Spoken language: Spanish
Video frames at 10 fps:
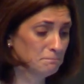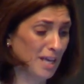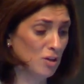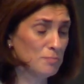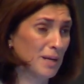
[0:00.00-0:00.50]

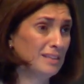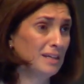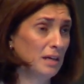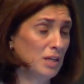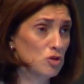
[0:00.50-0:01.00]
Ellos,
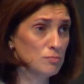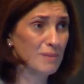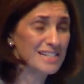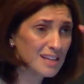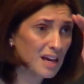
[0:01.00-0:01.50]
ellos
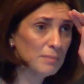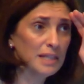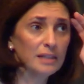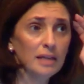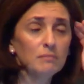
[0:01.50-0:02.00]

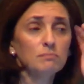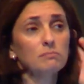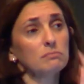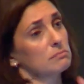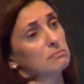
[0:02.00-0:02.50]
básicamente
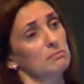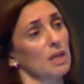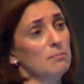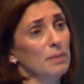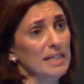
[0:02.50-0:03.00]

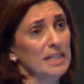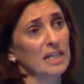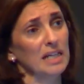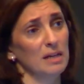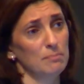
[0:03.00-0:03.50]

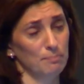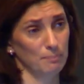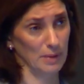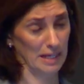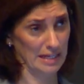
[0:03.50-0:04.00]
validan
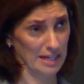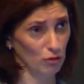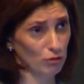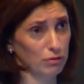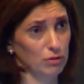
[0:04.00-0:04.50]
que el
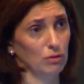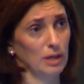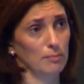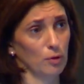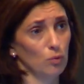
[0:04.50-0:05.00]
negocio,
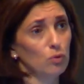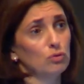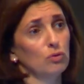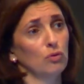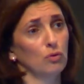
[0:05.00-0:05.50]
que el
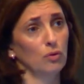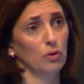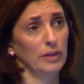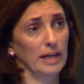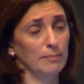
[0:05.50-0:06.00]
producto
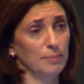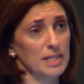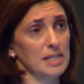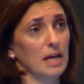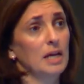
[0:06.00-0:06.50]
de la
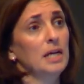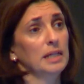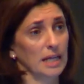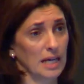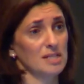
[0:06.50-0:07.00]
empresa
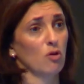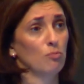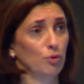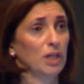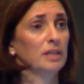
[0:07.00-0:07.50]
tenga ese
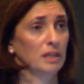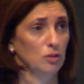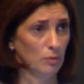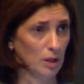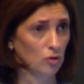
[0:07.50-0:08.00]
componente
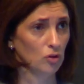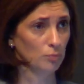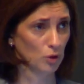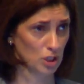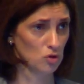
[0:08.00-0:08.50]
innovador,
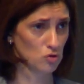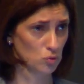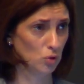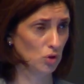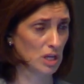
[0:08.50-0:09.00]
porque es lo
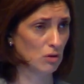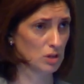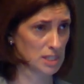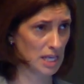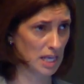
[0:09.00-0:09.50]
suyo, a lo
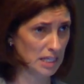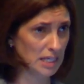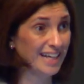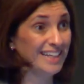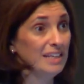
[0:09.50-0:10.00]
que se
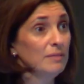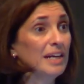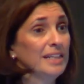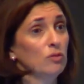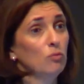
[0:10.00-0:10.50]
dedican, y
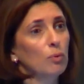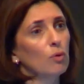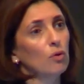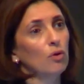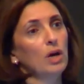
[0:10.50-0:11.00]
validan un
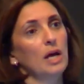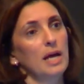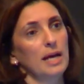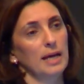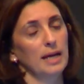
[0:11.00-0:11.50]
poco
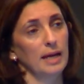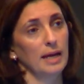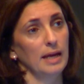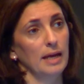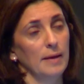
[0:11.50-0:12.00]

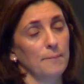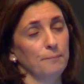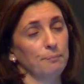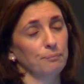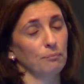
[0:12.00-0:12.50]

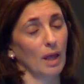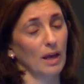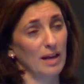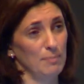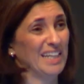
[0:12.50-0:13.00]
eh,
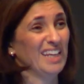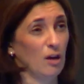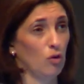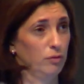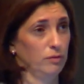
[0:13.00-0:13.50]
el plan de
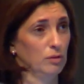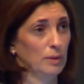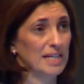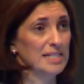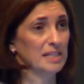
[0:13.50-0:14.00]
negocio,
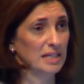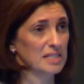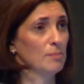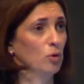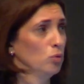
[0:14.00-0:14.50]
¿vale? Si
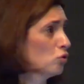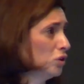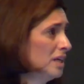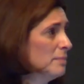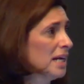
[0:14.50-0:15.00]
ese producto
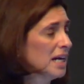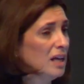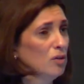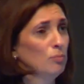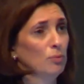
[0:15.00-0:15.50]
tiene
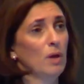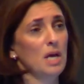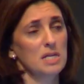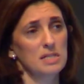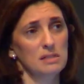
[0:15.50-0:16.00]
mercado,
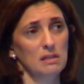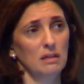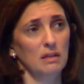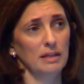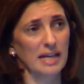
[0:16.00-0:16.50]

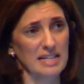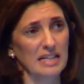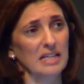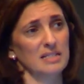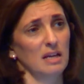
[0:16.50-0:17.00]
si, qué
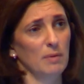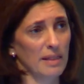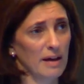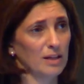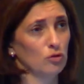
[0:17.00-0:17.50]
salida se le va
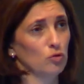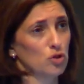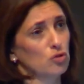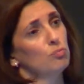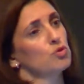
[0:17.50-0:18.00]
a dar, todo
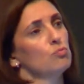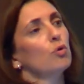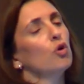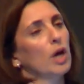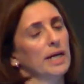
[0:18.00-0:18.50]
esto pues un
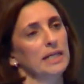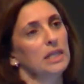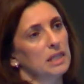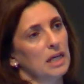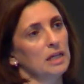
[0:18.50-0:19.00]
poco lo
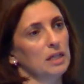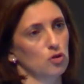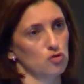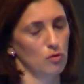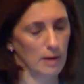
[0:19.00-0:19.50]
analizan y
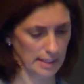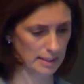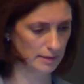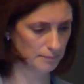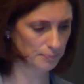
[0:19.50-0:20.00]
nos lo validan.